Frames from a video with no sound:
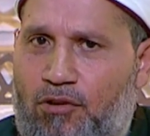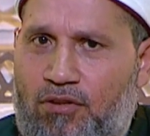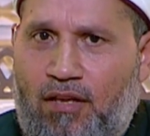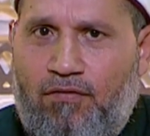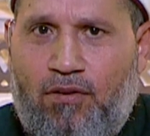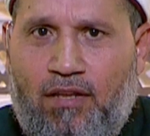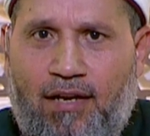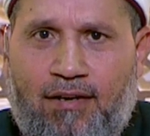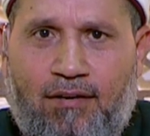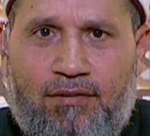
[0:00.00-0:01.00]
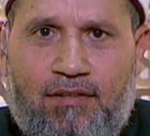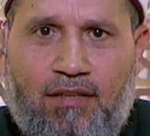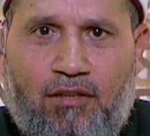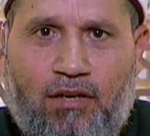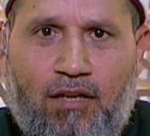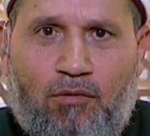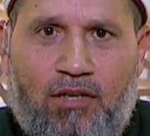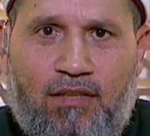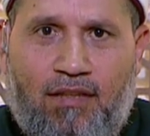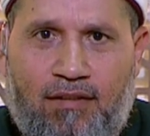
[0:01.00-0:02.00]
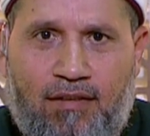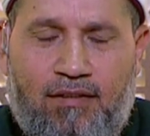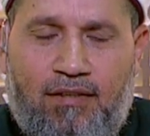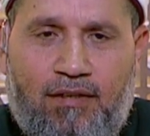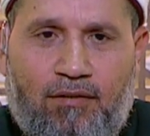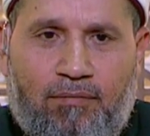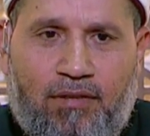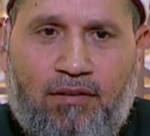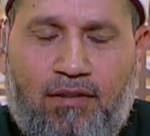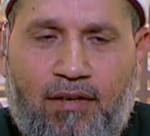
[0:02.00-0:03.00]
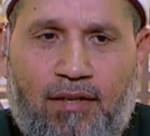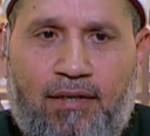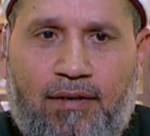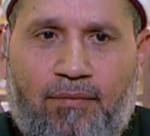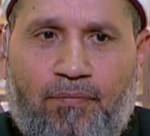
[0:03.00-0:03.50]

مش صرف ولا حاجه اهو انت شغال مهندس قد الدنيا هو لا هو صرف بس